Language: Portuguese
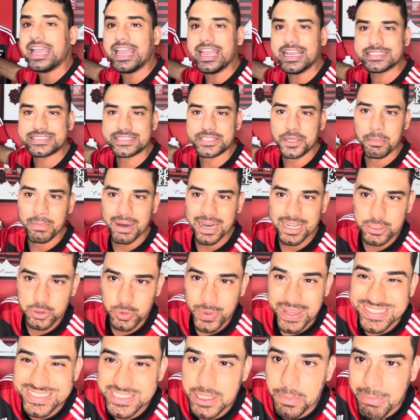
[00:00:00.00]
esse manto.
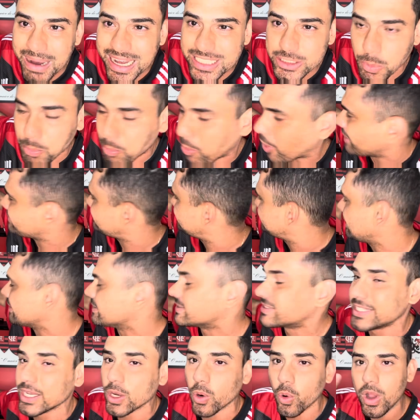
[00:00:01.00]
Esse manto pode ser
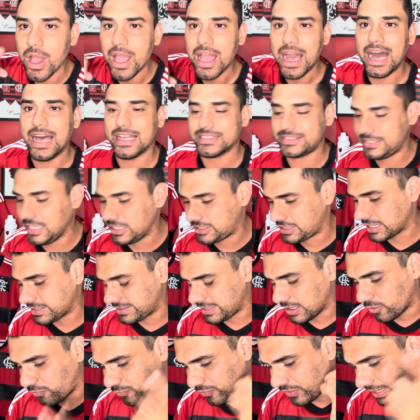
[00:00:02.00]
seu. Assiste
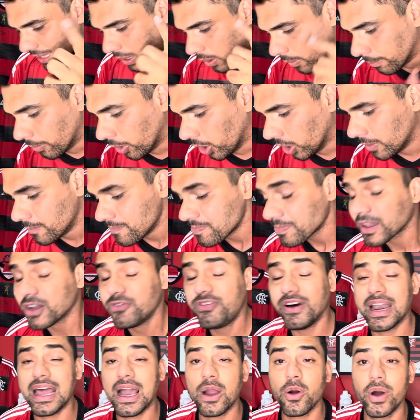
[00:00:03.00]
até o final. Bom,
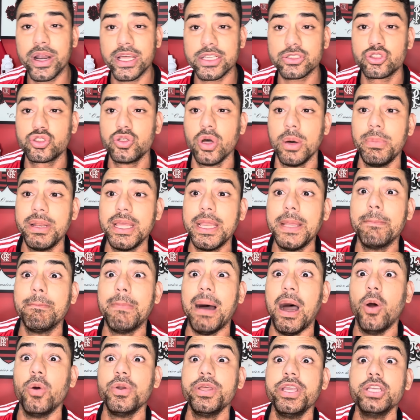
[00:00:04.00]
falar agora sobre
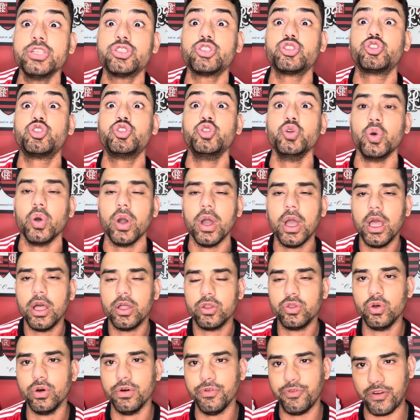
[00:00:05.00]
Maurício
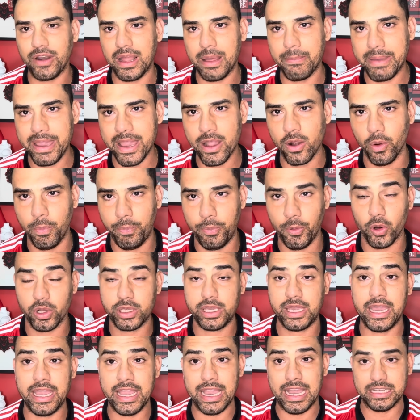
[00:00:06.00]
no Flamengo,
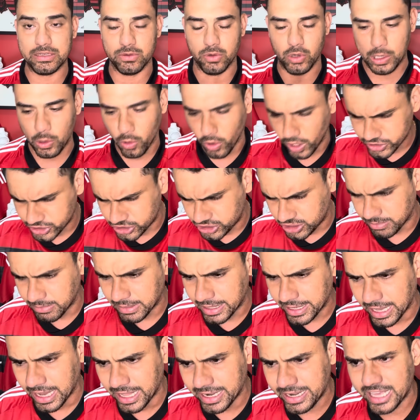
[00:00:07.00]
porque hoje de
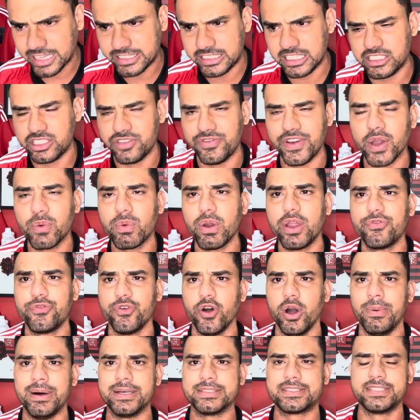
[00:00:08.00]
manhã, né, a gente veio com a
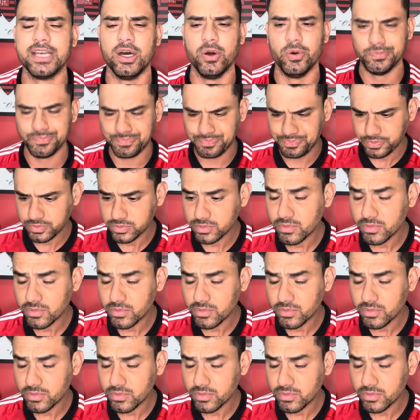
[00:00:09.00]
informação